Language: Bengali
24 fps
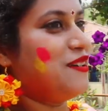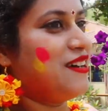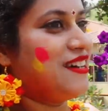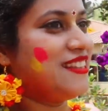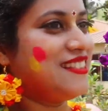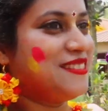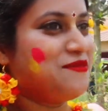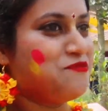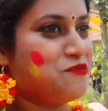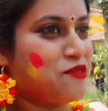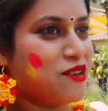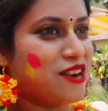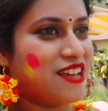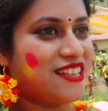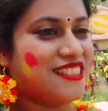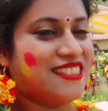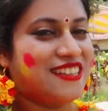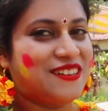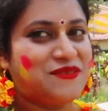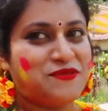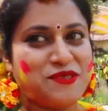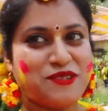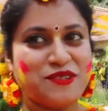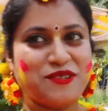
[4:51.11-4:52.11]
ওর সঙ্গে
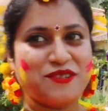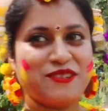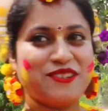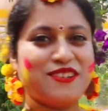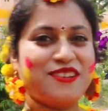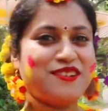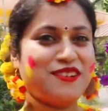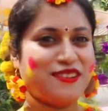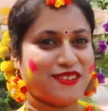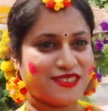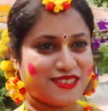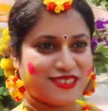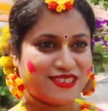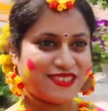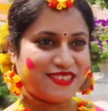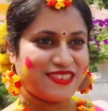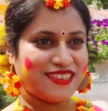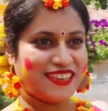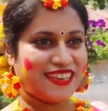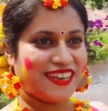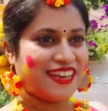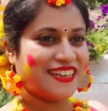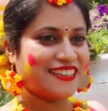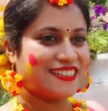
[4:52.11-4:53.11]
গল্প করছিলাম আর
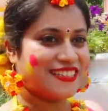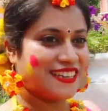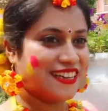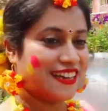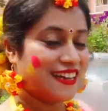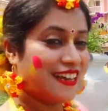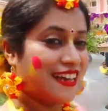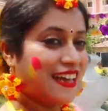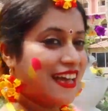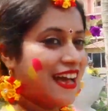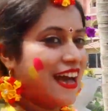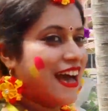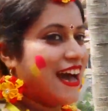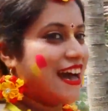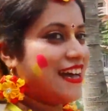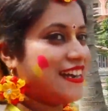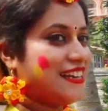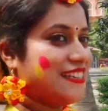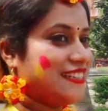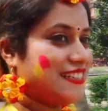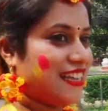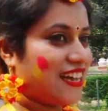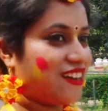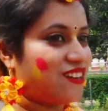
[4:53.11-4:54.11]
একটু হাঁটাহাঁটি
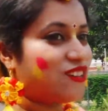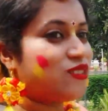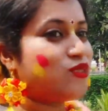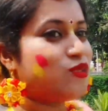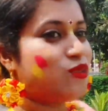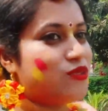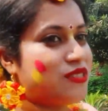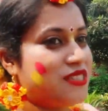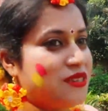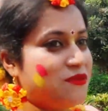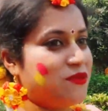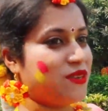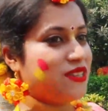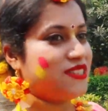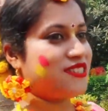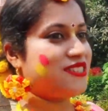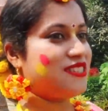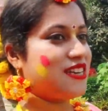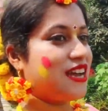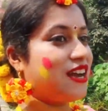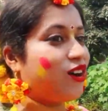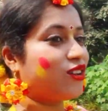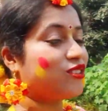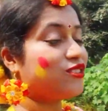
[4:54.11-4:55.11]
করছিলাম আর
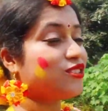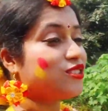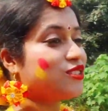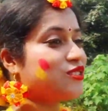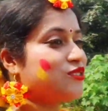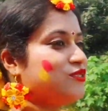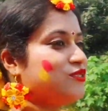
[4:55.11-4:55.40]
ওখানেও